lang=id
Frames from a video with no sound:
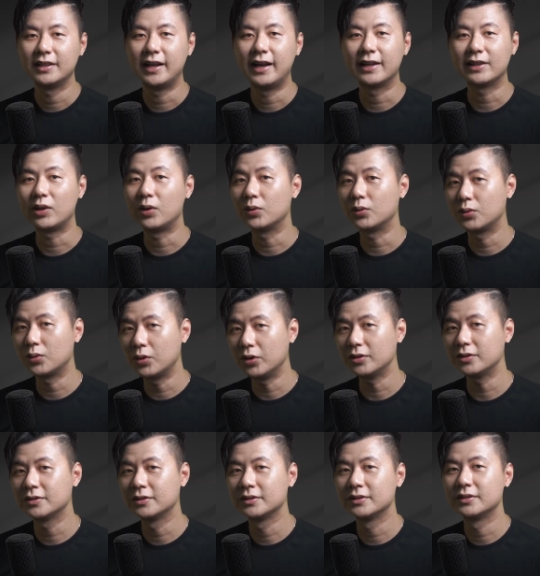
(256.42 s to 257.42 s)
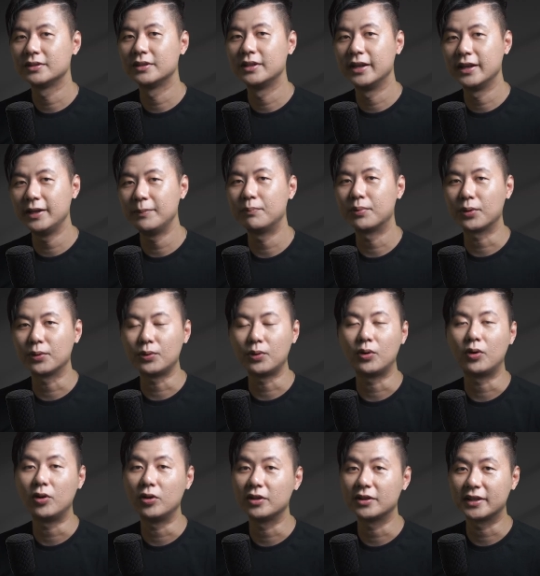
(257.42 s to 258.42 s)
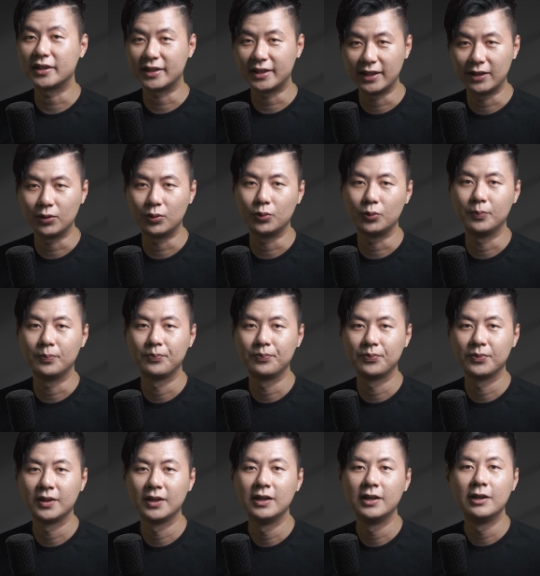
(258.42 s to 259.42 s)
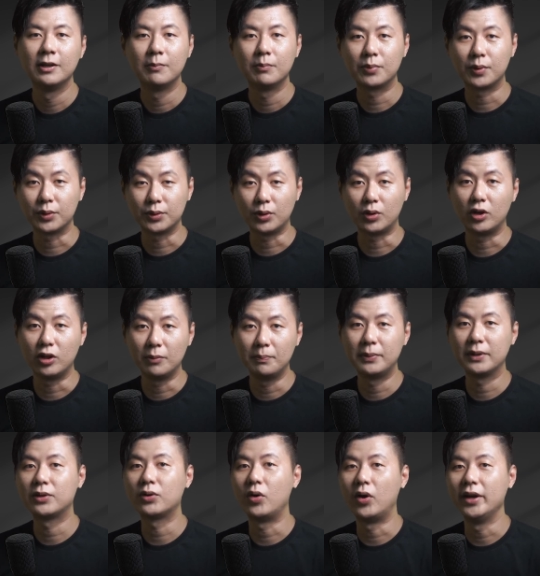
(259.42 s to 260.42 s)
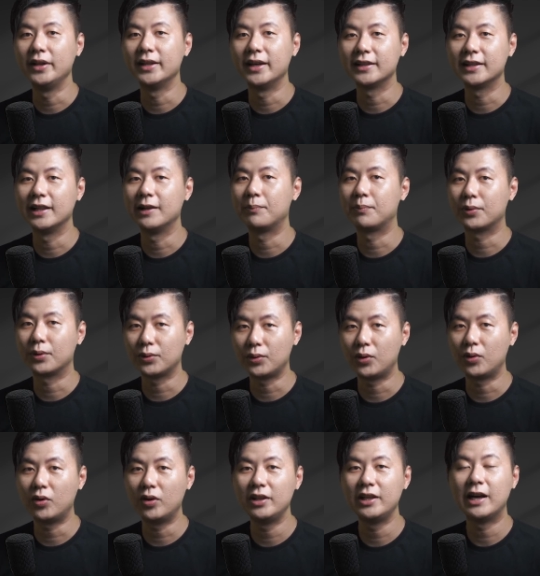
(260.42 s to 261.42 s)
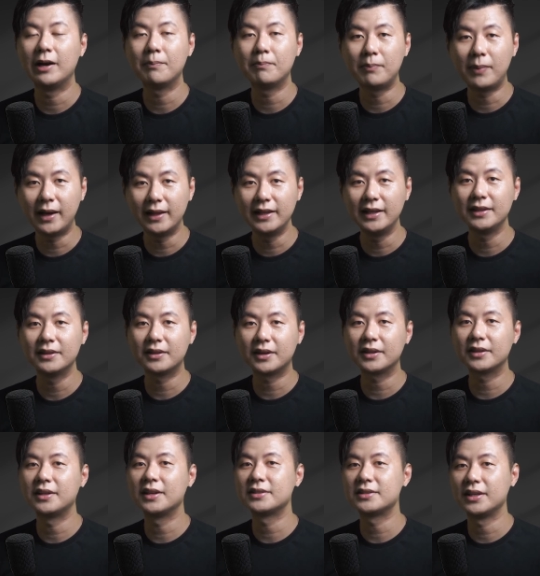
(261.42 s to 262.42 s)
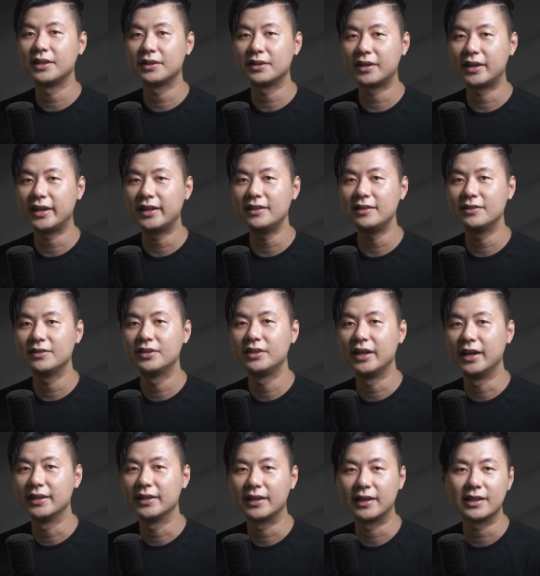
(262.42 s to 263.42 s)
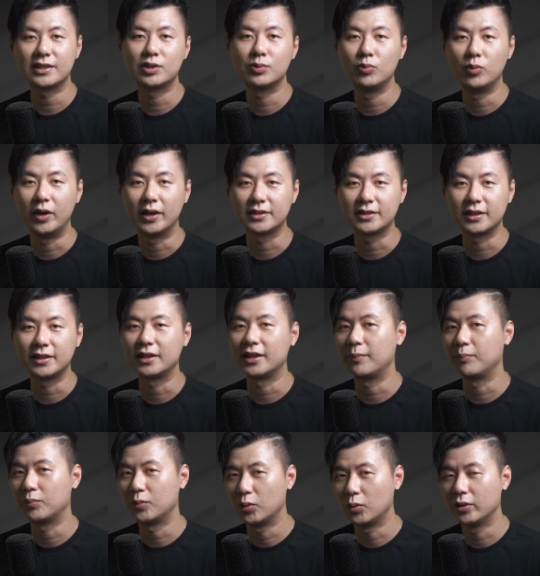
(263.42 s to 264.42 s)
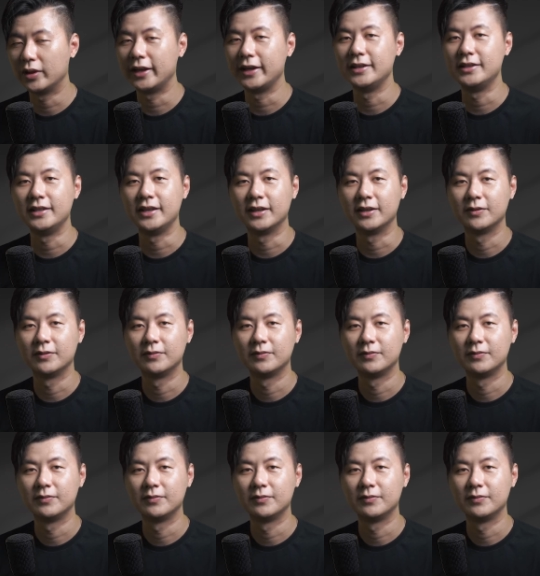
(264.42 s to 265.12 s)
atau code dari protokol tertentu. Protokol Bitcoin adalah protokol yang paling terdesentral di antara semua aset kripto lainnya.